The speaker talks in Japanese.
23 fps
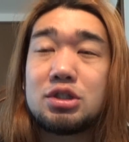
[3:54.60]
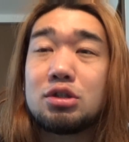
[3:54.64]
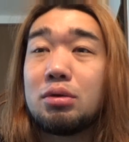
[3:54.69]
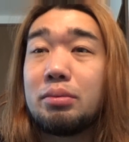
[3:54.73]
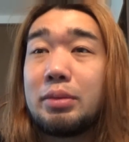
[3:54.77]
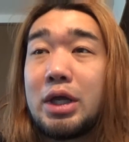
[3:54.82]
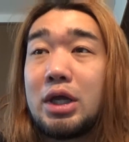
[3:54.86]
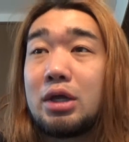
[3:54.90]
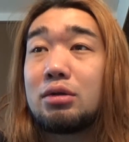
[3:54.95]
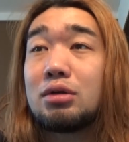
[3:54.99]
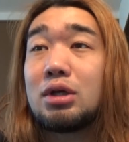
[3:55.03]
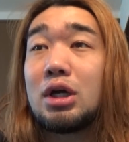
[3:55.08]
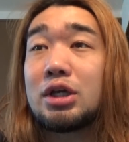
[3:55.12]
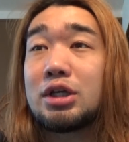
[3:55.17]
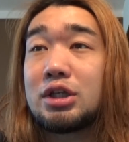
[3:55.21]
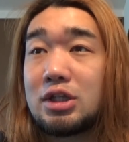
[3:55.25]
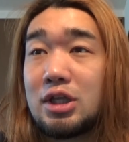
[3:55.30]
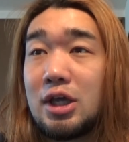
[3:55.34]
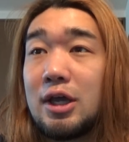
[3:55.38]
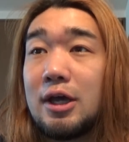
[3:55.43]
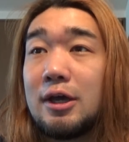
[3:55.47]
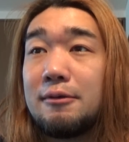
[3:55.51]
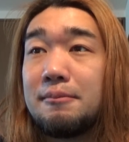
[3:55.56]
メールが来
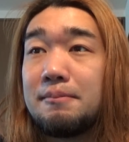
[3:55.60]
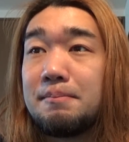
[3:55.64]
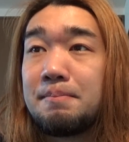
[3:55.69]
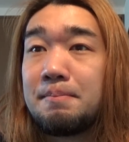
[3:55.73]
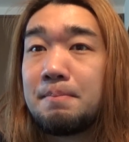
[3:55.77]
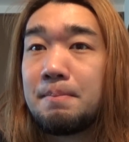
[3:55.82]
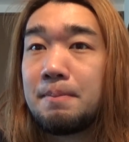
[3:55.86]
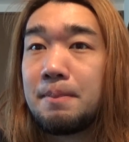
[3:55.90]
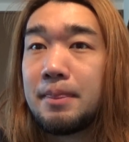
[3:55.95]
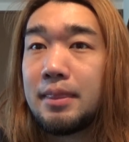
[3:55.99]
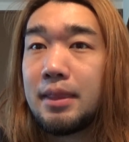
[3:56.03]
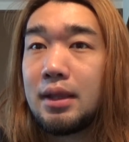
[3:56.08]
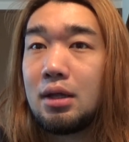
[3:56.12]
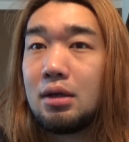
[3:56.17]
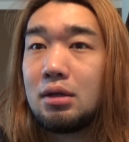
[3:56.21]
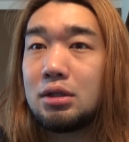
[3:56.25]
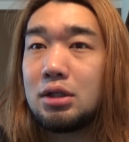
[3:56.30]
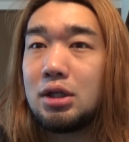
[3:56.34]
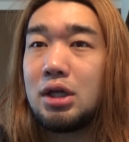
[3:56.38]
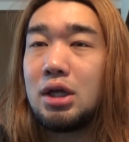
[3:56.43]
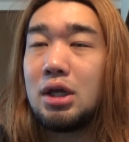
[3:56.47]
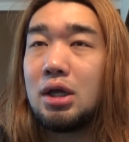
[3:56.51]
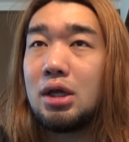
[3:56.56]
て、
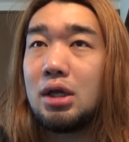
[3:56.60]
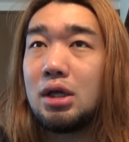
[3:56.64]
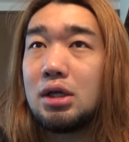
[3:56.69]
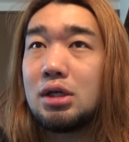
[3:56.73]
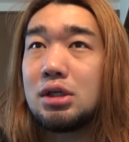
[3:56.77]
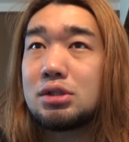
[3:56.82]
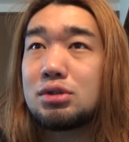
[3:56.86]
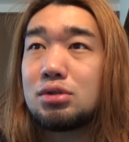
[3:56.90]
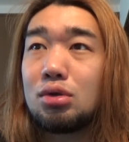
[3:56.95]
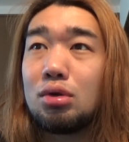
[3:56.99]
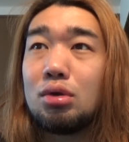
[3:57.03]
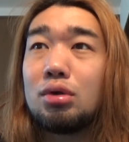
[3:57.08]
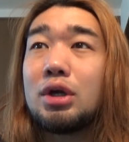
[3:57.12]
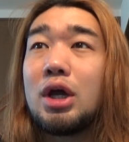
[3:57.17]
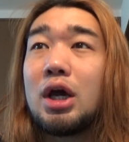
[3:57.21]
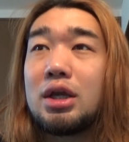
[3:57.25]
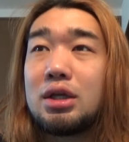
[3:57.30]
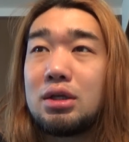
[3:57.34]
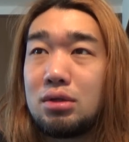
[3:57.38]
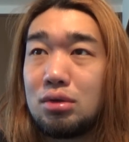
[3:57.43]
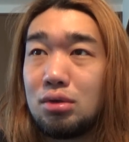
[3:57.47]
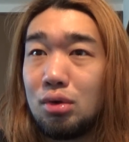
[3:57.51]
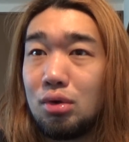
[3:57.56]
で、その
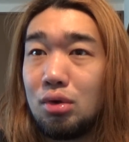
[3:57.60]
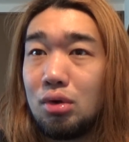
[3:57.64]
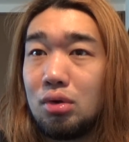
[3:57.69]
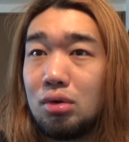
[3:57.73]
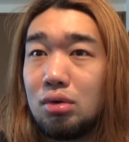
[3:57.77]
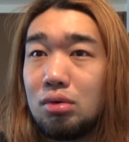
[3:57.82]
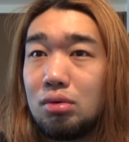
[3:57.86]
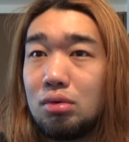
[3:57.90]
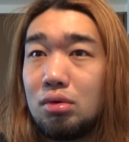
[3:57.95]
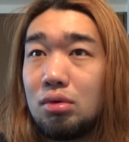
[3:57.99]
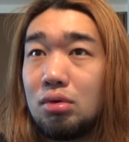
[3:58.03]
内容